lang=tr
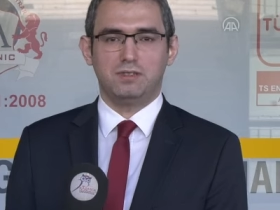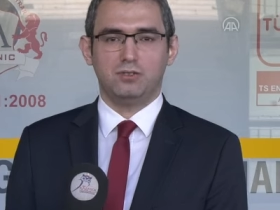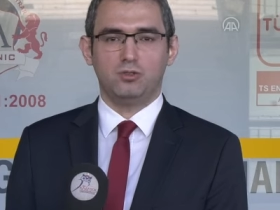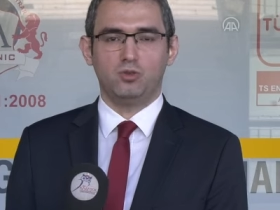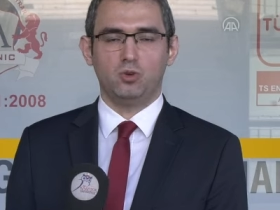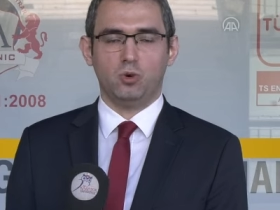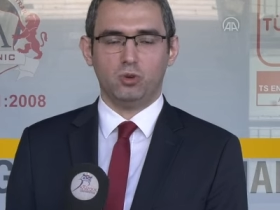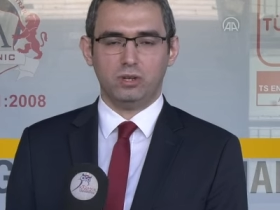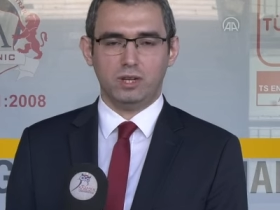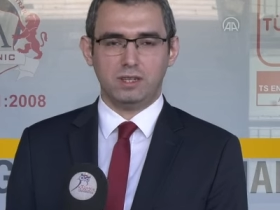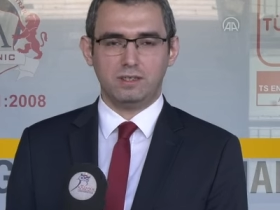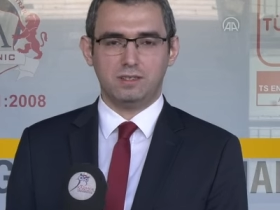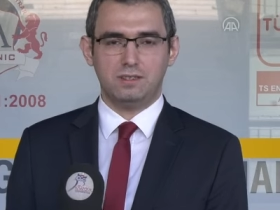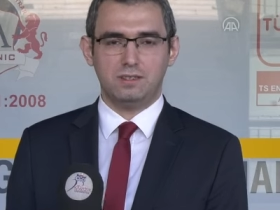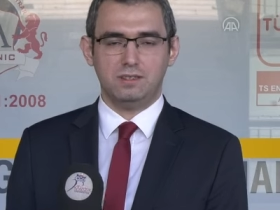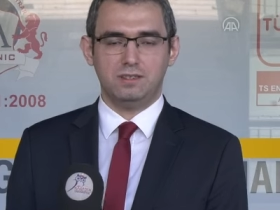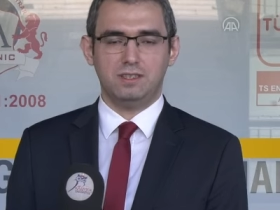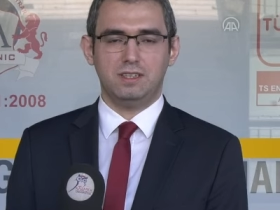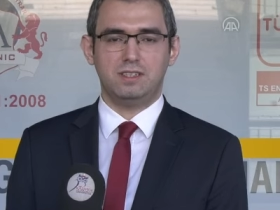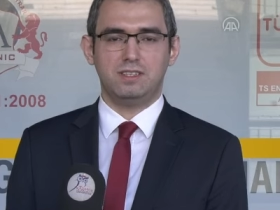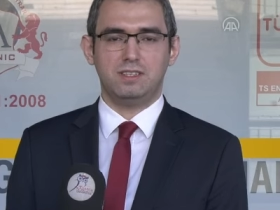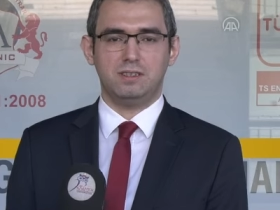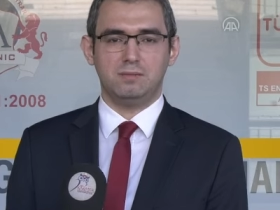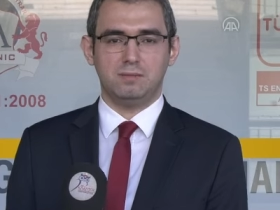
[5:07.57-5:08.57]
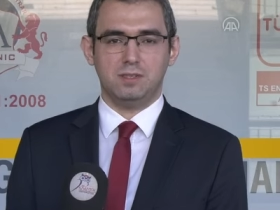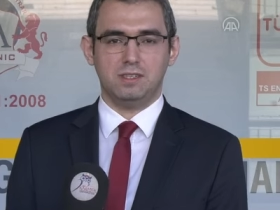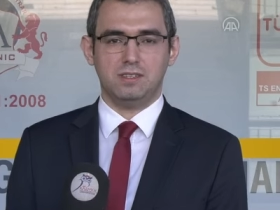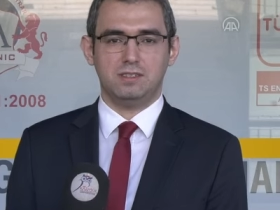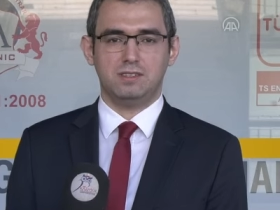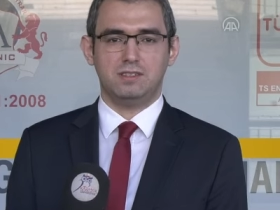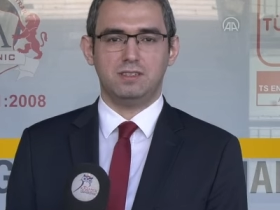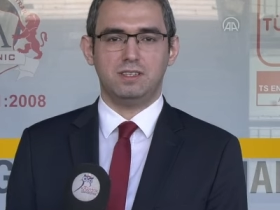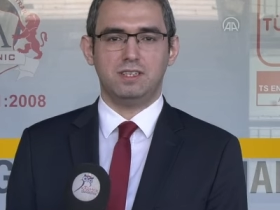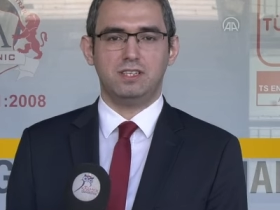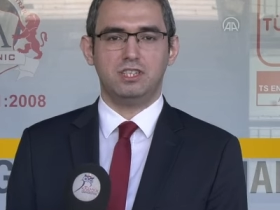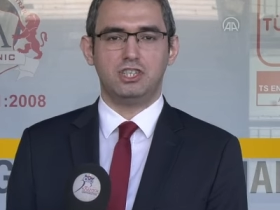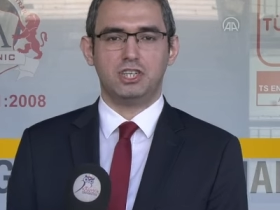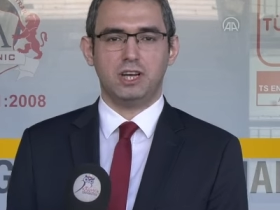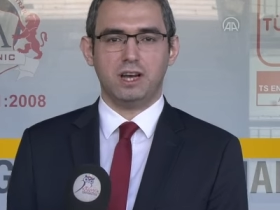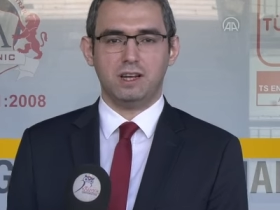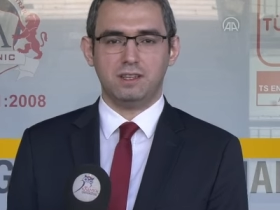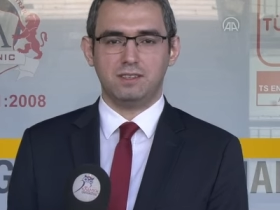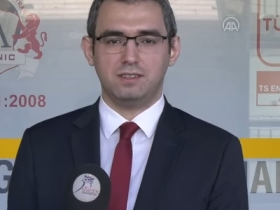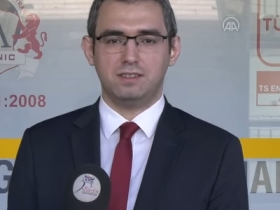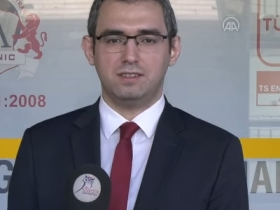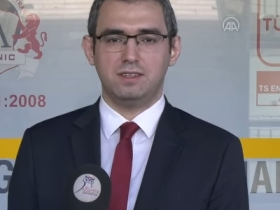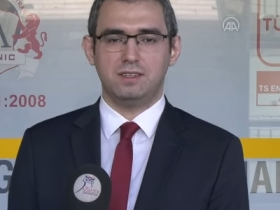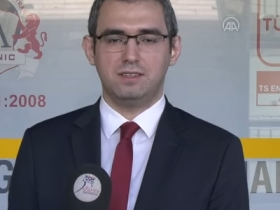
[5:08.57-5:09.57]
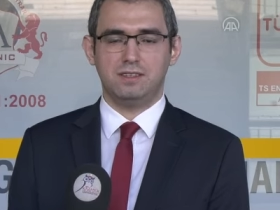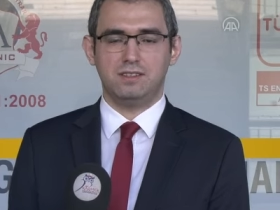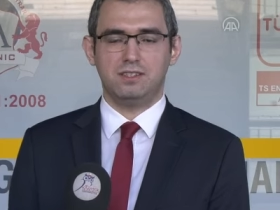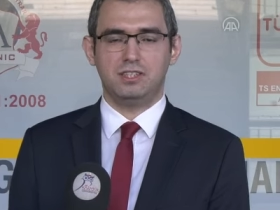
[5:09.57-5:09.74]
donatı dediğimiz inşaat de